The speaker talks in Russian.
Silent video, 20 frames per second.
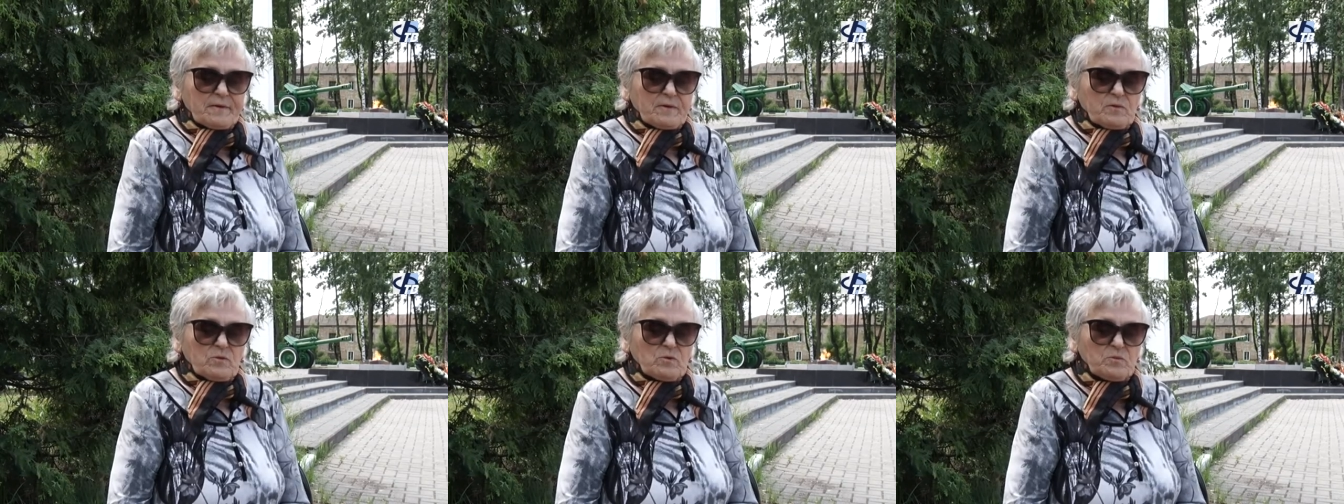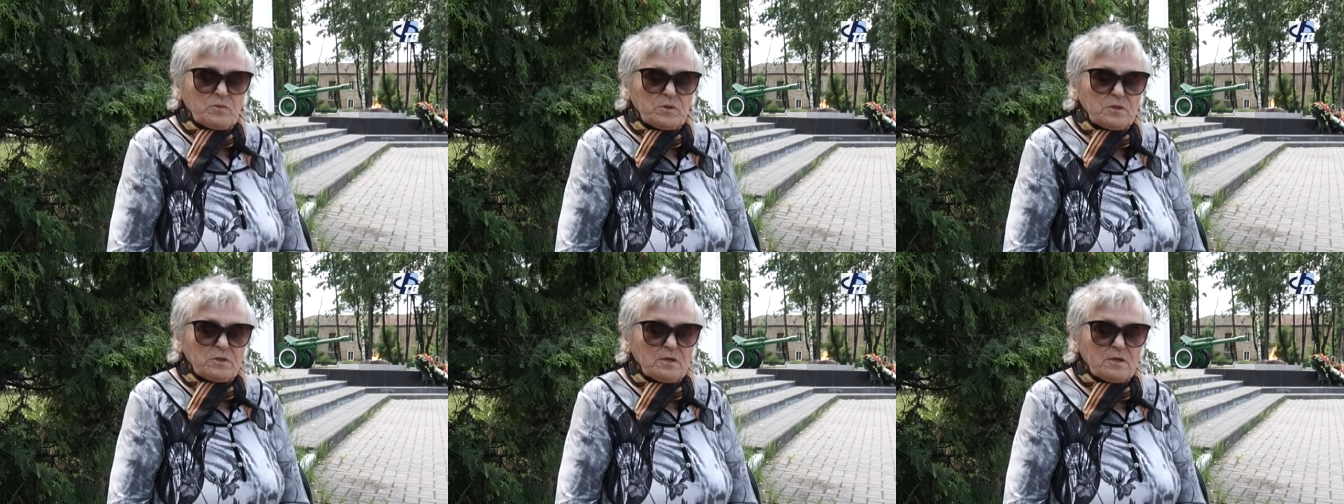у
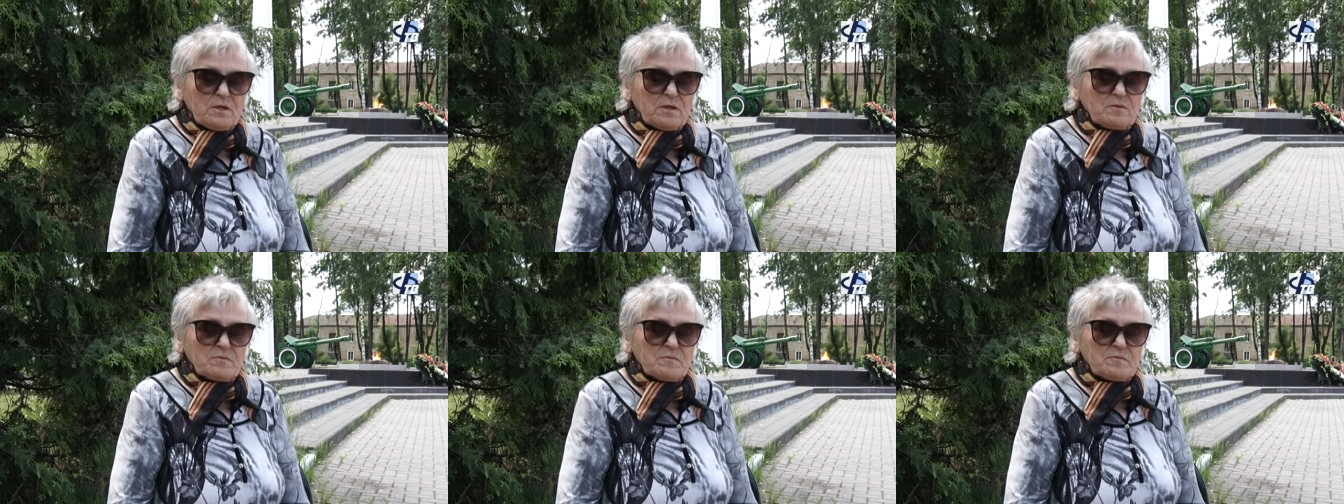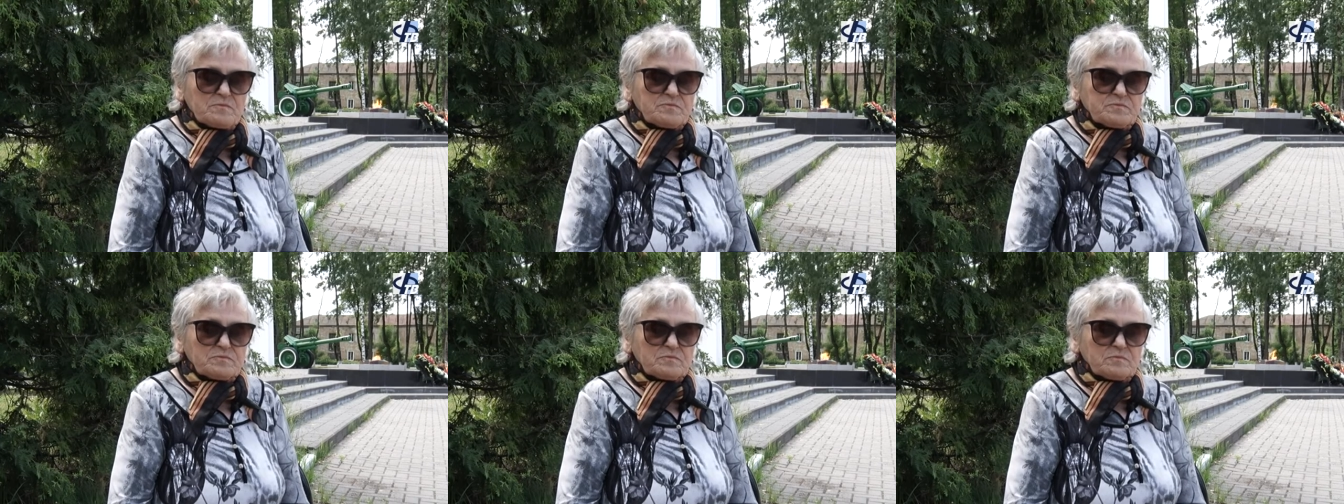меня
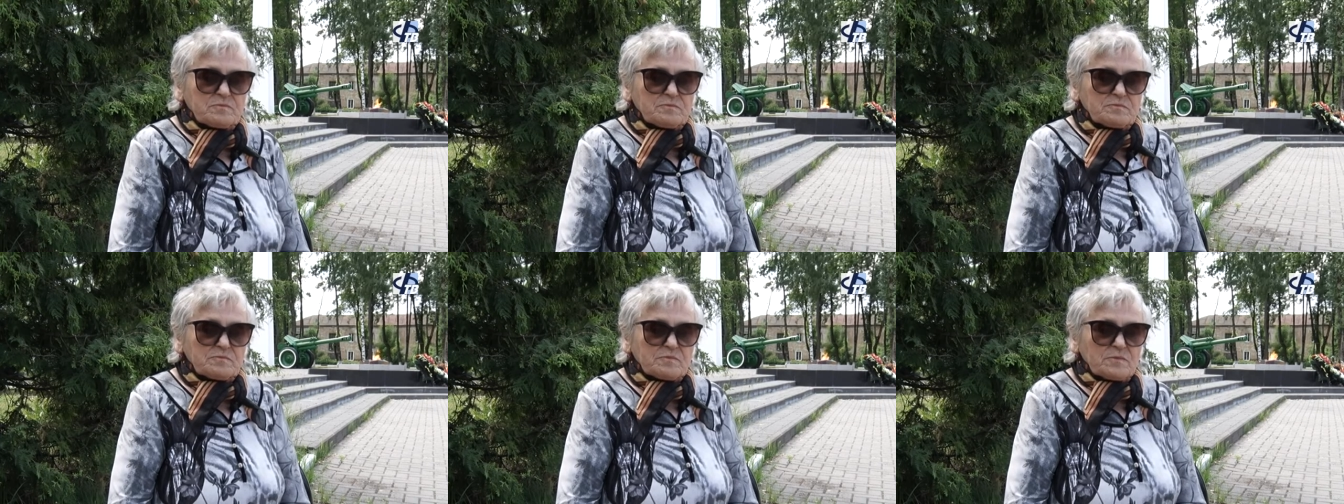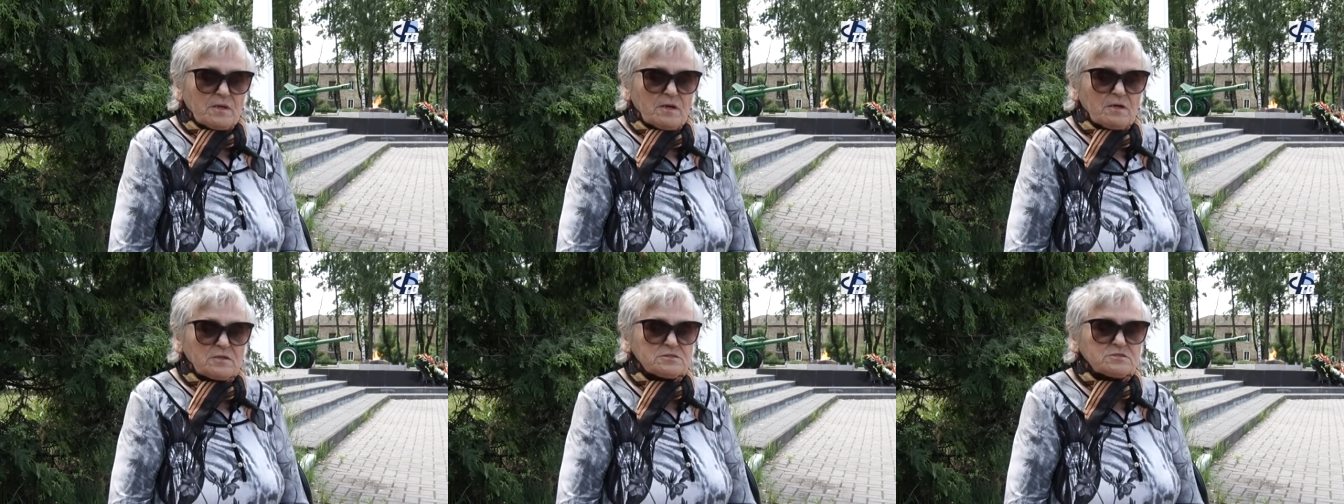
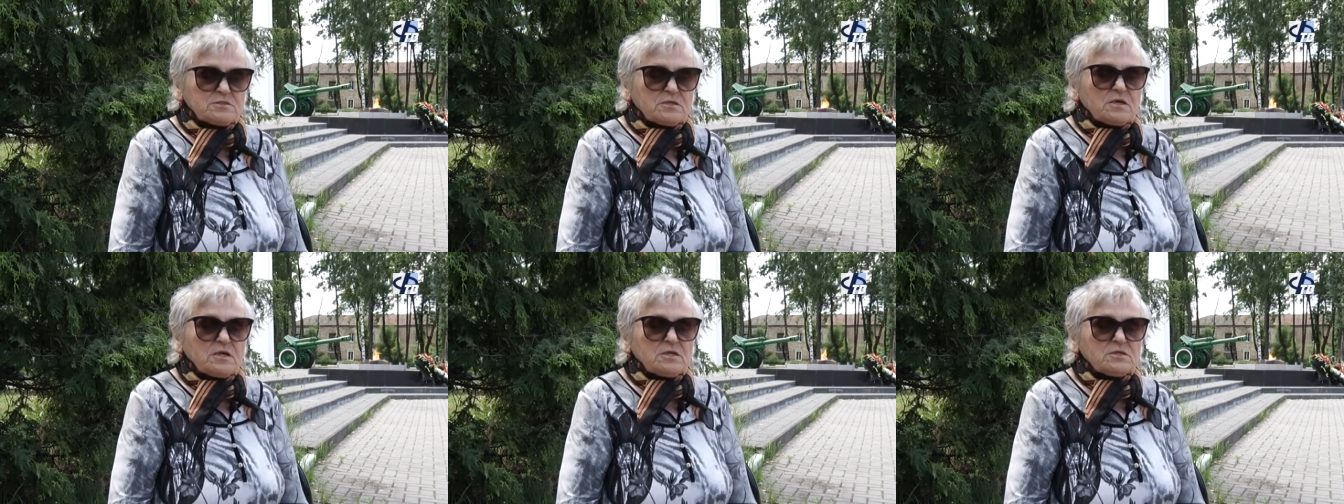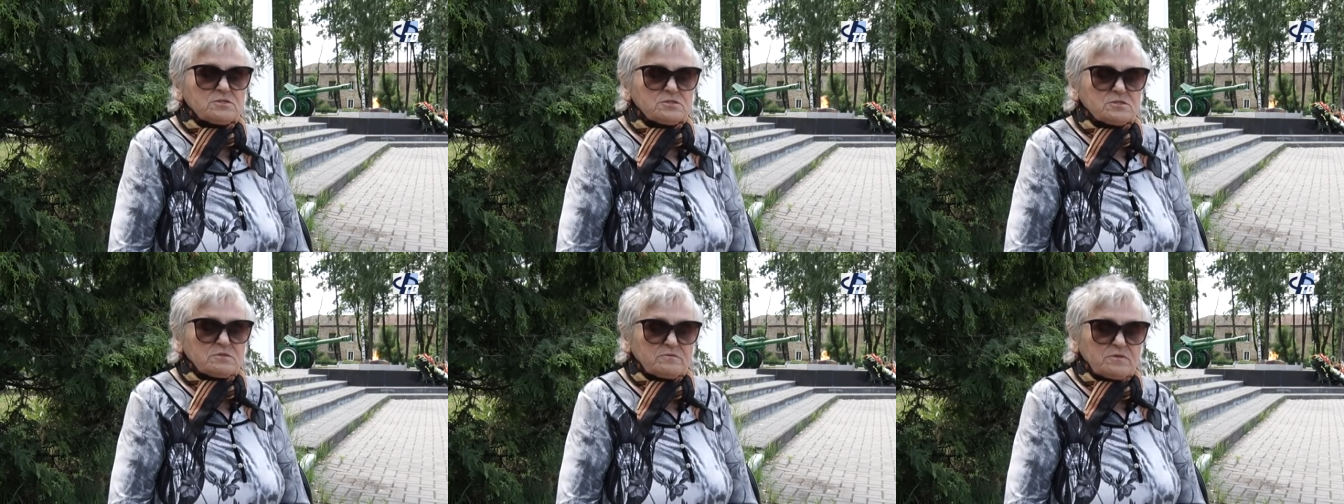
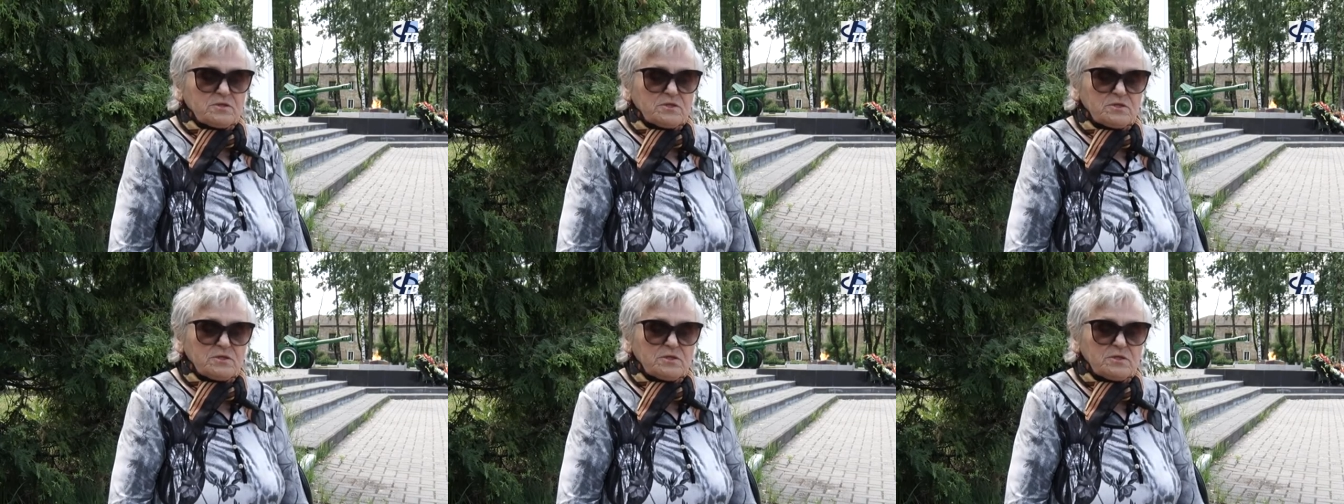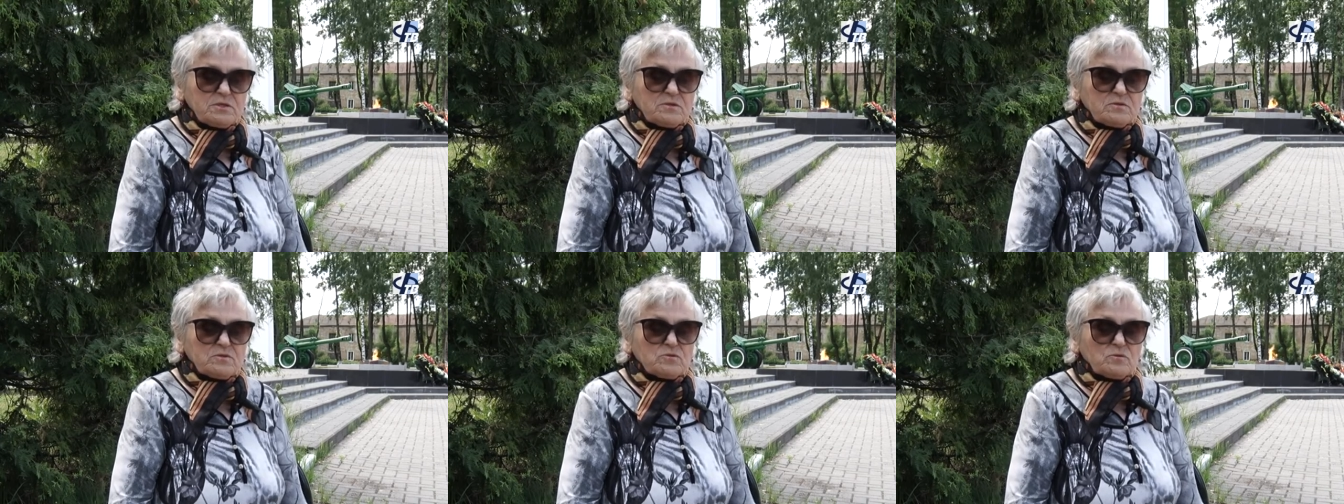остались о
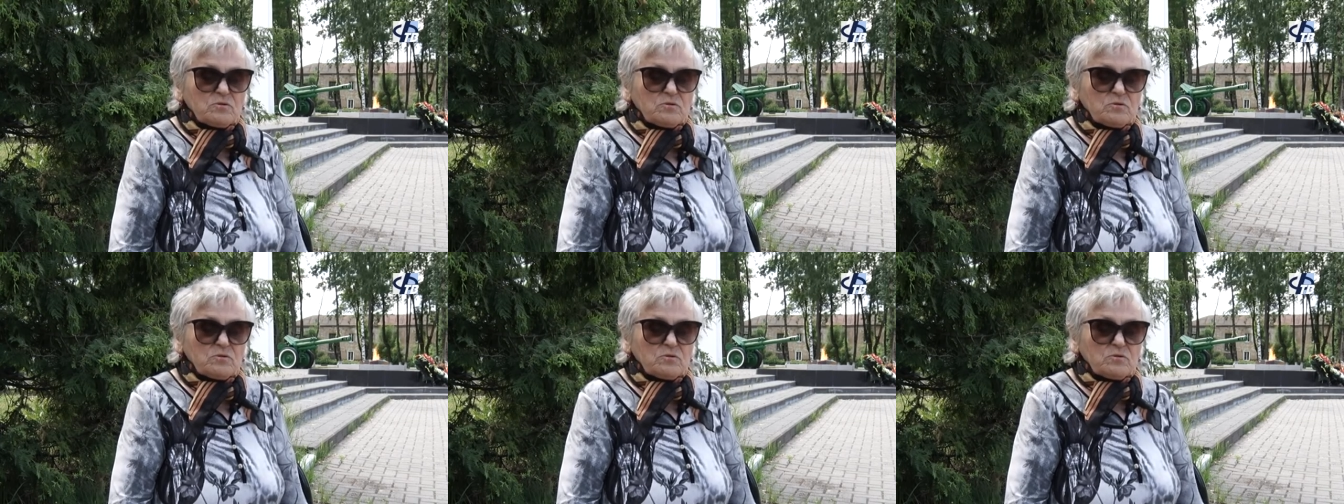войне